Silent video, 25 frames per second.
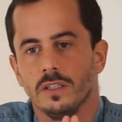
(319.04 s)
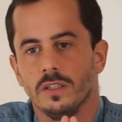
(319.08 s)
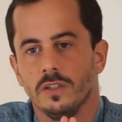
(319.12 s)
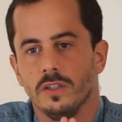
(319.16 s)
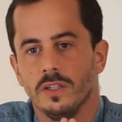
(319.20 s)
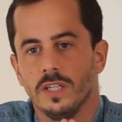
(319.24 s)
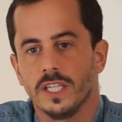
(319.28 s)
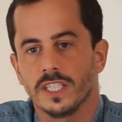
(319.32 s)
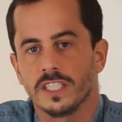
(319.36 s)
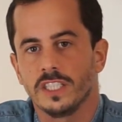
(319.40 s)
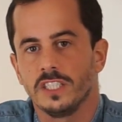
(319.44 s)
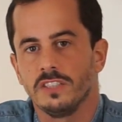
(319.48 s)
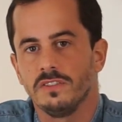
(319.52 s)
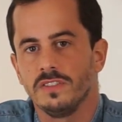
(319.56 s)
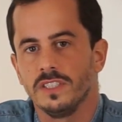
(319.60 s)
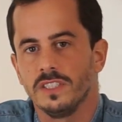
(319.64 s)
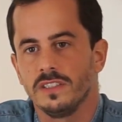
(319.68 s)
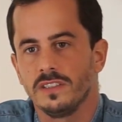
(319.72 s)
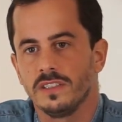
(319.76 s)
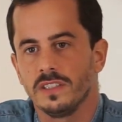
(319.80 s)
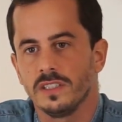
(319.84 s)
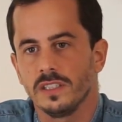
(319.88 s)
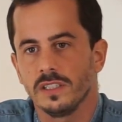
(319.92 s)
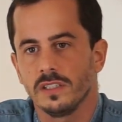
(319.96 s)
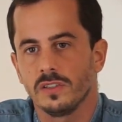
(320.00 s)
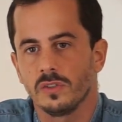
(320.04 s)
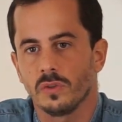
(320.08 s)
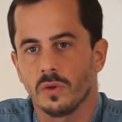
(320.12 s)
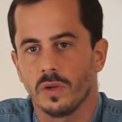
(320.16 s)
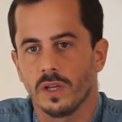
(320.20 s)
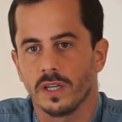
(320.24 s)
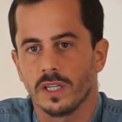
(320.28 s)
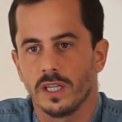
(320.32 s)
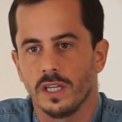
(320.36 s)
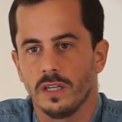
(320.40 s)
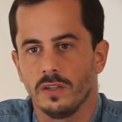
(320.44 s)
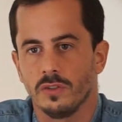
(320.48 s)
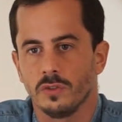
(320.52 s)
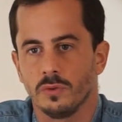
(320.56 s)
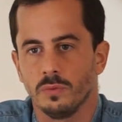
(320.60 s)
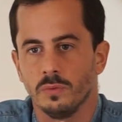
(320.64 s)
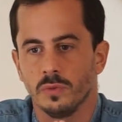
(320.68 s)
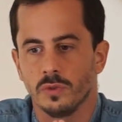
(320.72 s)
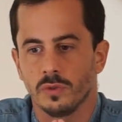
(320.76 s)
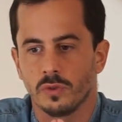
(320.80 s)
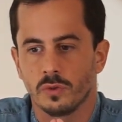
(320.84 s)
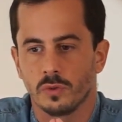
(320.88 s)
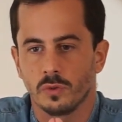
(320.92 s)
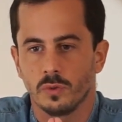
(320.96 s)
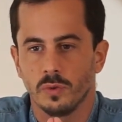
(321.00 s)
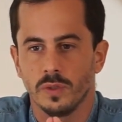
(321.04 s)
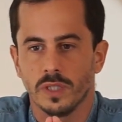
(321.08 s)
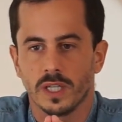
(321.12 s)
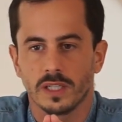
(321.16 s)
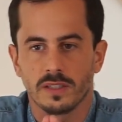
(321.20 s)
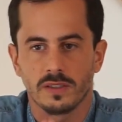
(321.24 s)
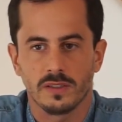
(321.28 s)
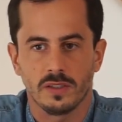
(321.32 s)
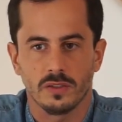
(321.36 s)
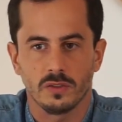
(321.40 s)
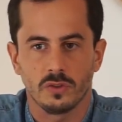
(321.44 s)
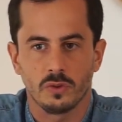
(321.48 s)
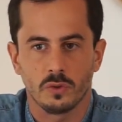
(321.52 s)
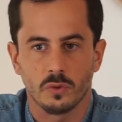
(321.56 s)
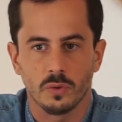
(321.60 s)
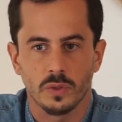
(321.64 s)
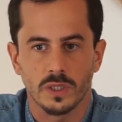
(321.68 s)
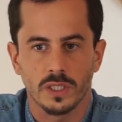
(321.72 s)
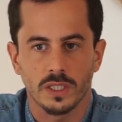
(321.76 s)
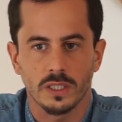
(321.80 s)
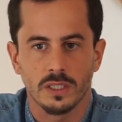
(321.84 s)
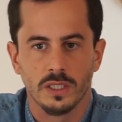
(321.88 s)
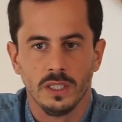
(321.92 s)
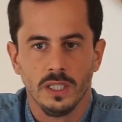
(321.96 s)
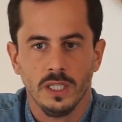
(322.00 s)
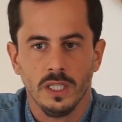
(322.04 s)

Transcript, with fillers: l'activité sur laquelle je me suis accentué,